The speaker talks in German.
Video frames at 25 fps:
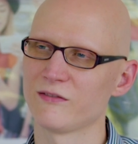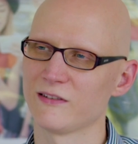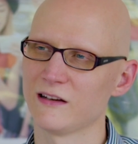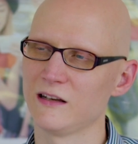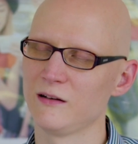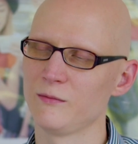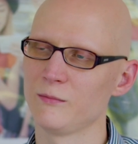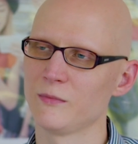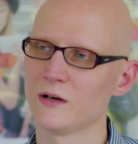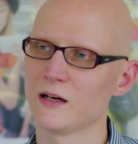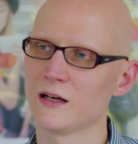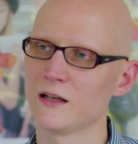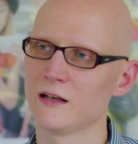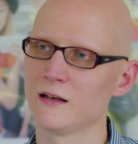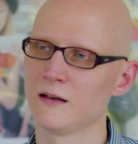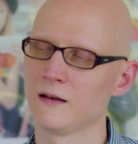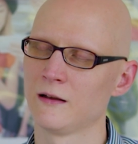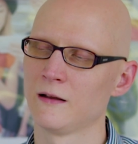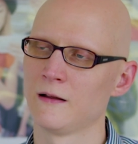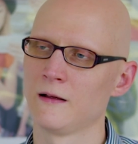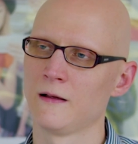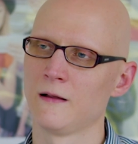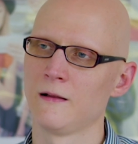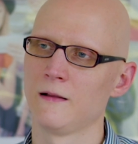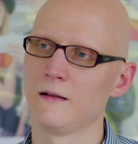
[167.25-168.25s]
wenn man
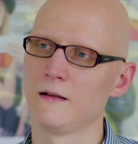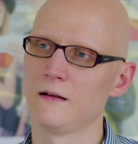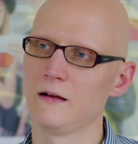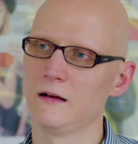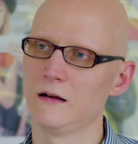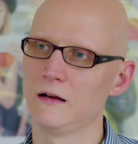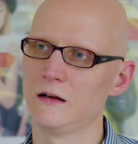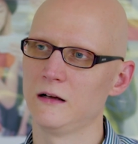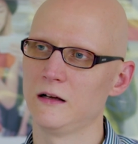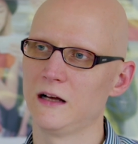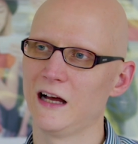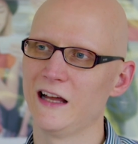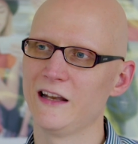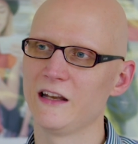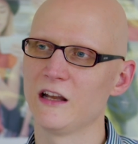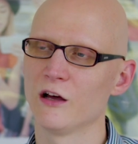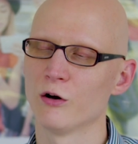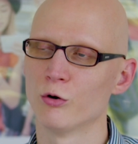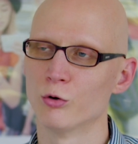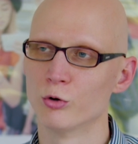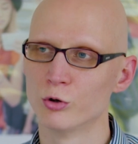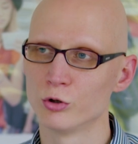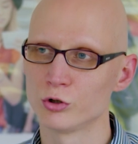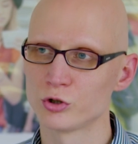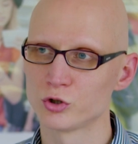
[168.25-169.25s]
äh, an
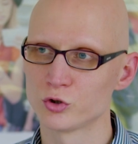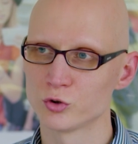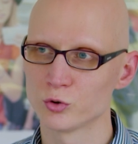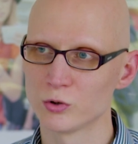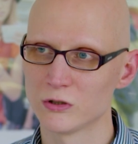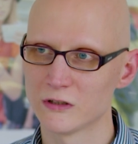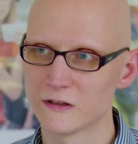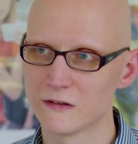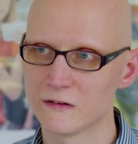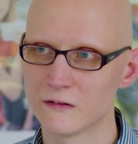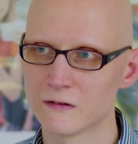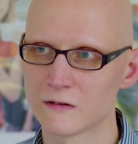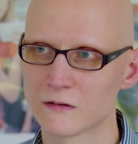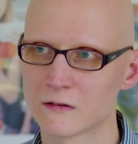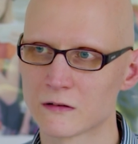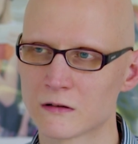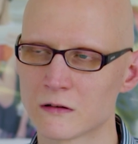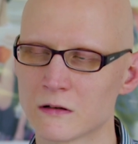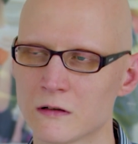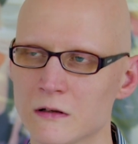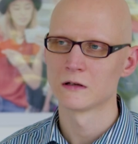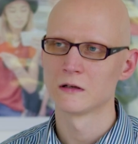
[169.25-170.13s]
der Hochschule ist